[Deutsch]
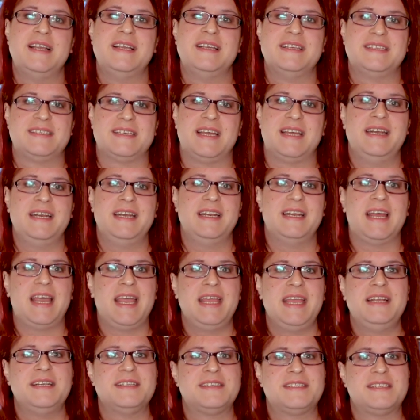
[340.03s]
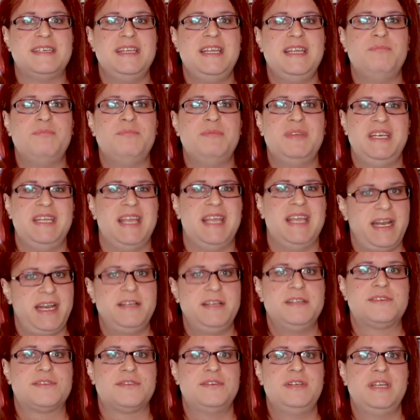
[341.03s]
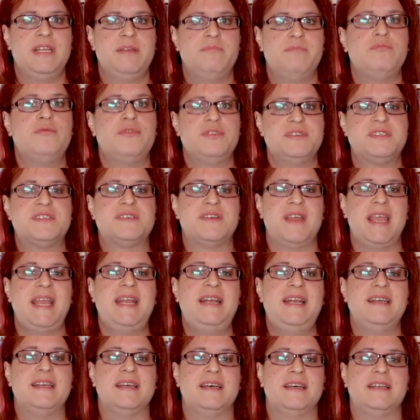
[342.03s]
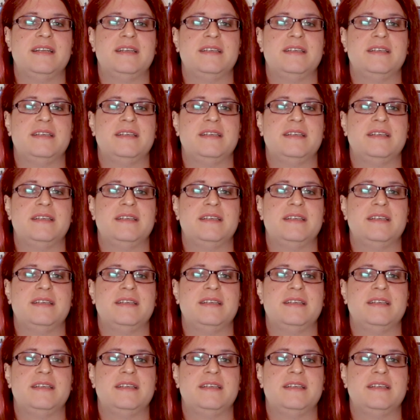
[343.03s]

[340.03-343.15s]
sein eigenes Leben in die Hände zu nehmen und zu ändern.